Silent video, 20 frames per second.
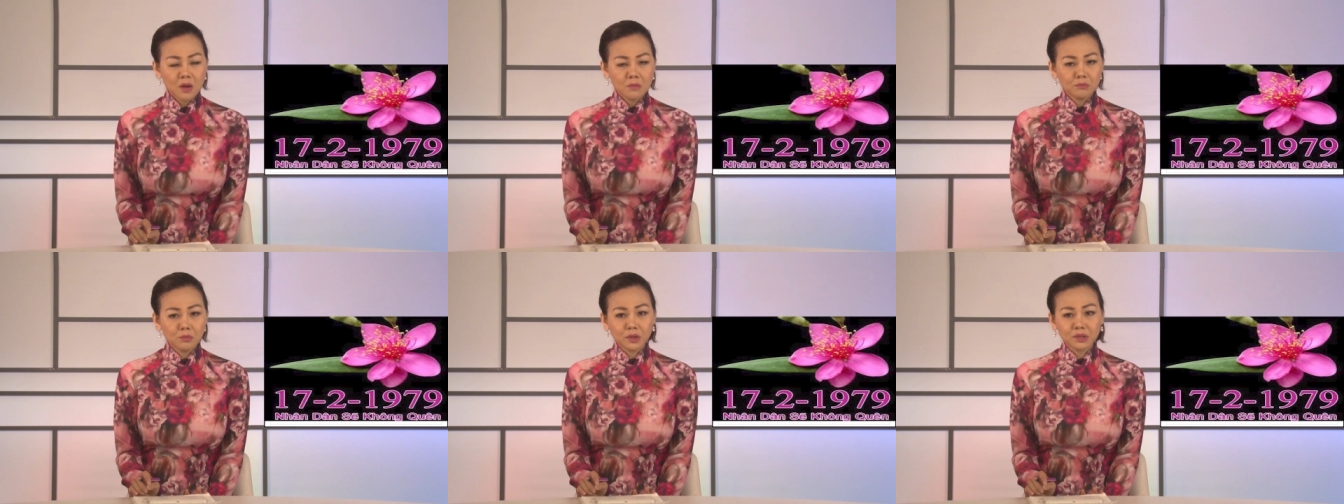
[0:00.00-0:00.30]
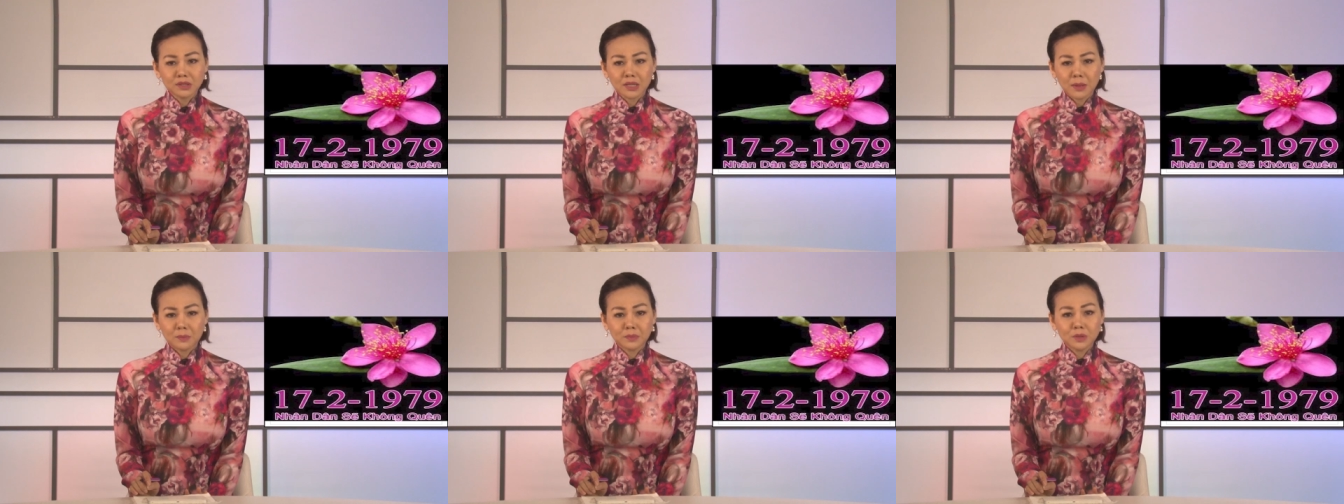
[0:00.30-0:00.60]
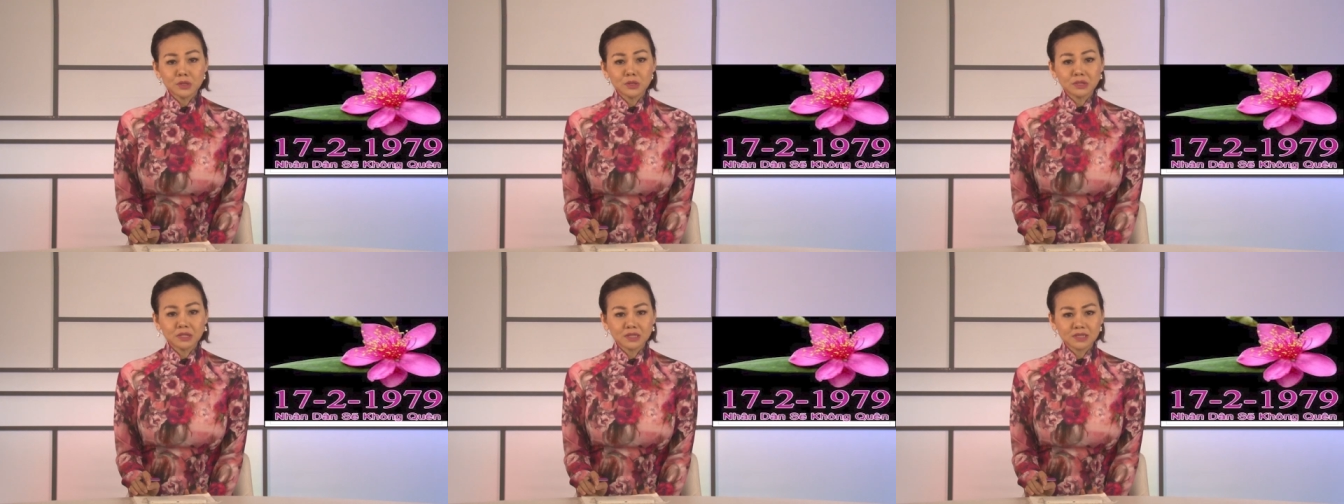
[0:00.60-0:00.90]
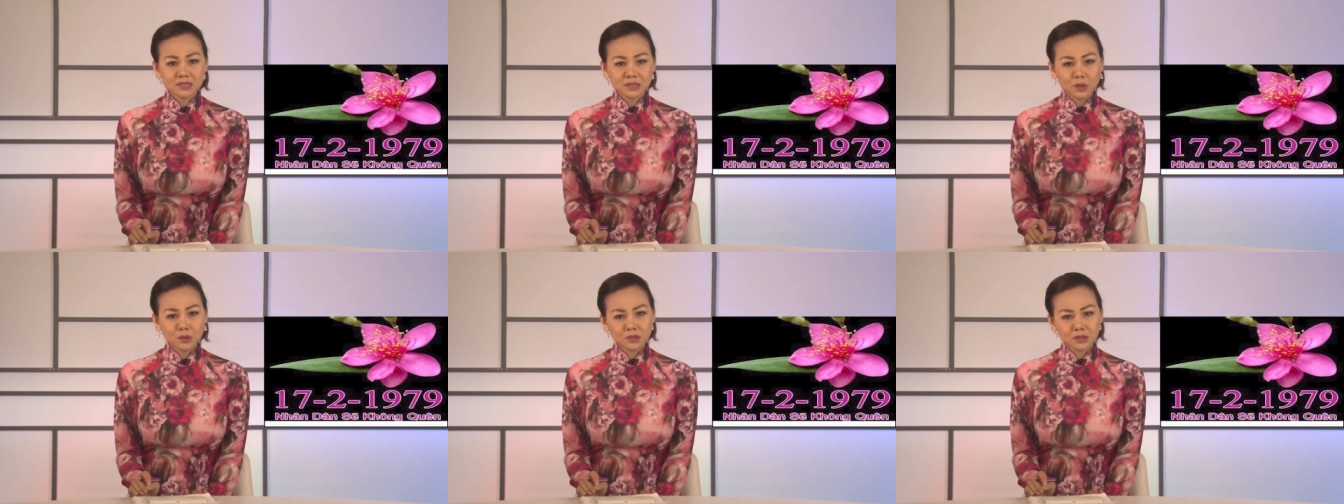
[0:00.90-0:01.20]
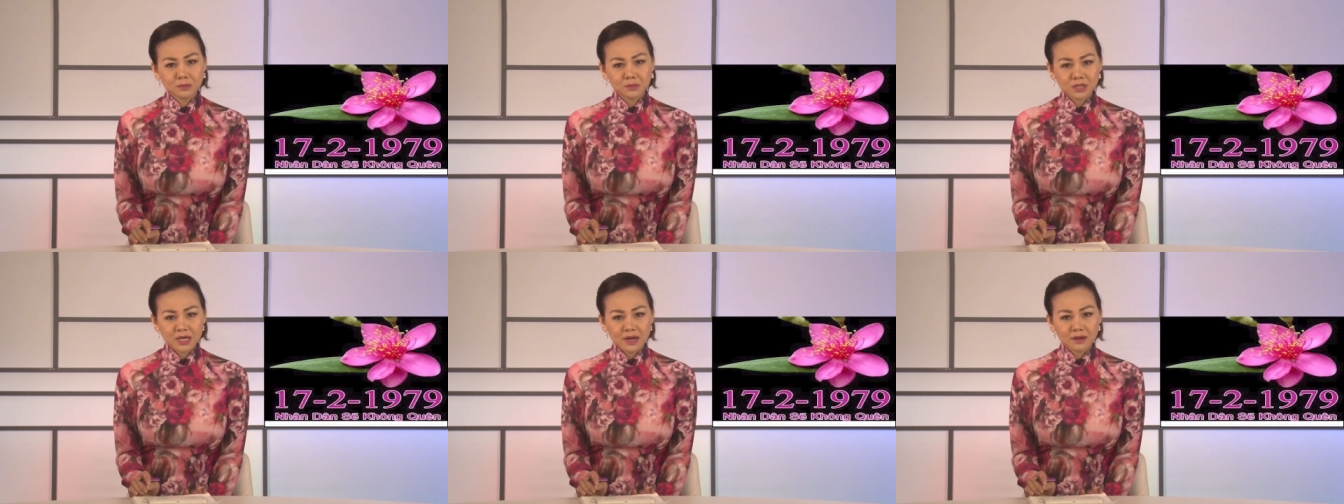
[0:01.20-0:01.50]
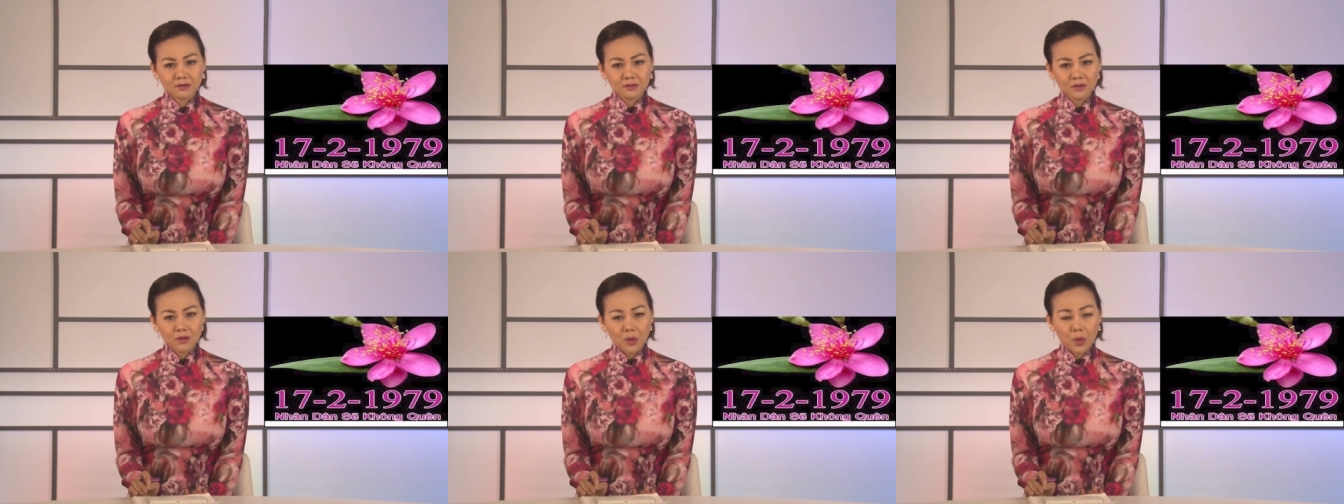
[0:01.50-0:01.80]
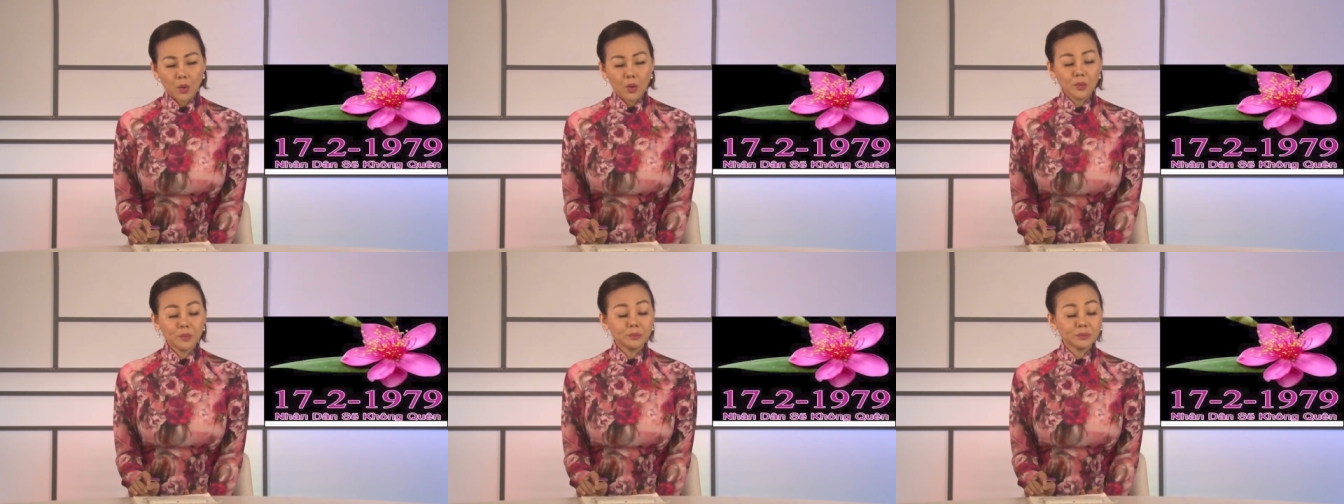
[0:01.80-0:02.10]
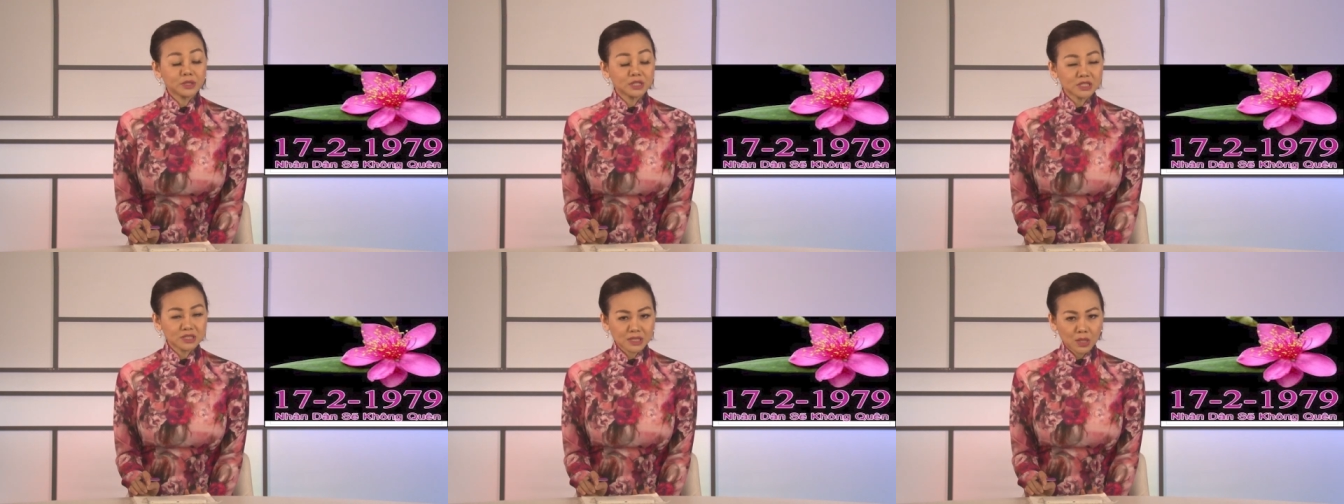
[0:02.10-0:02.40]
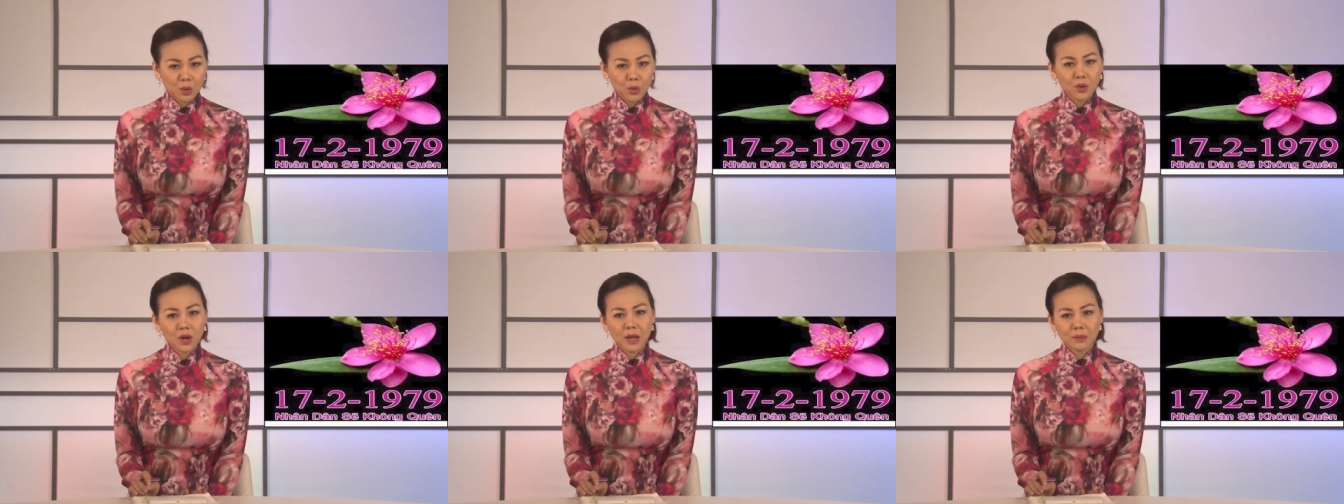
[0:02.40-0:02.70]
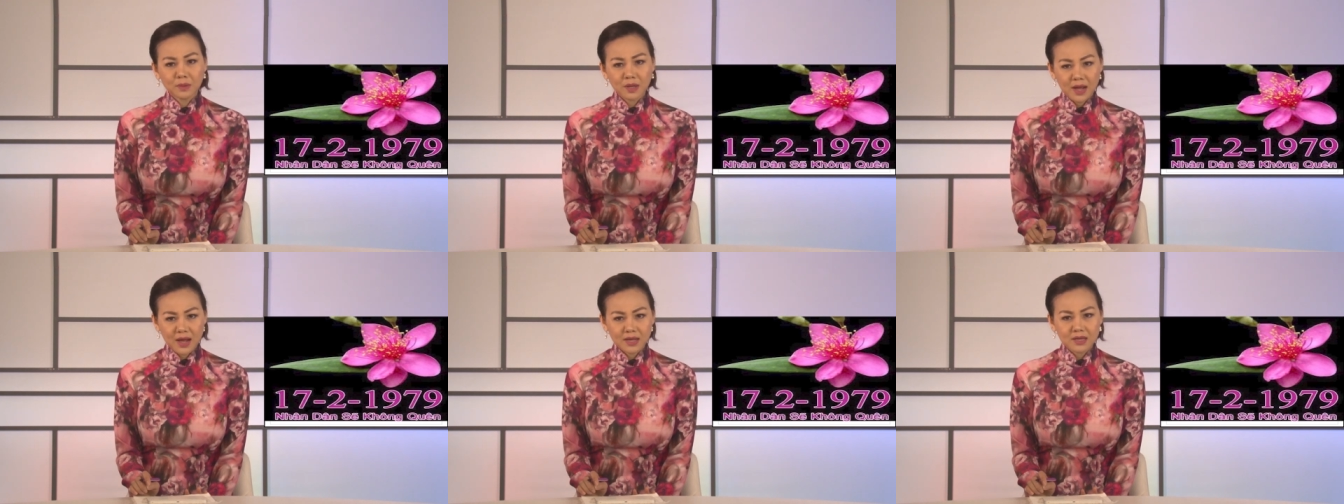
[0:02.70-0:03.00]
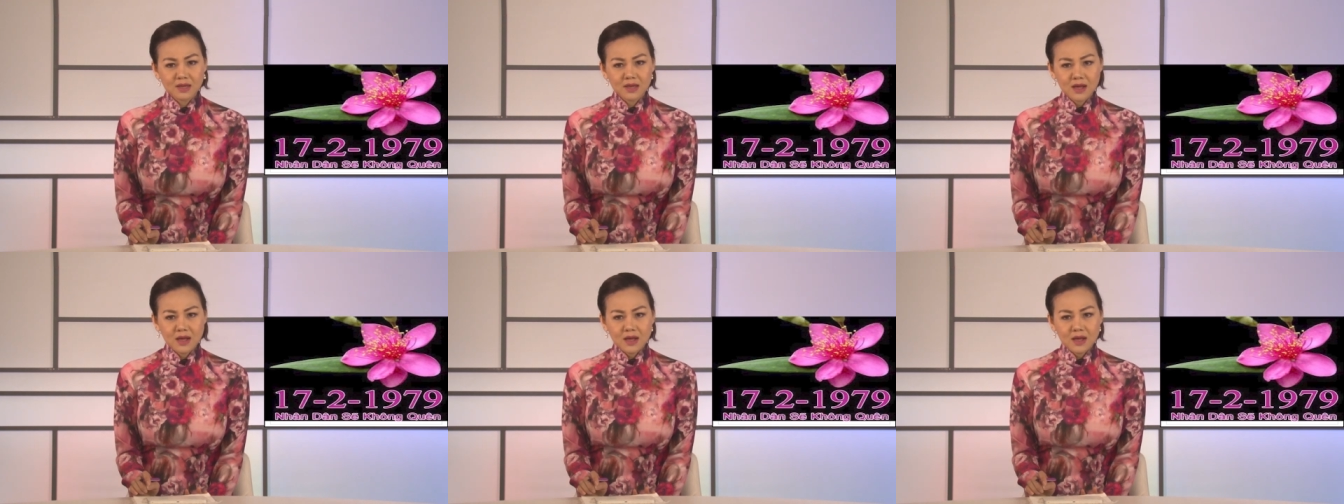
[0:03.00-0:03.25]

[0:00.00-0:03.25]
Mỗi tập đều trên 600 trang, khổ 16-22.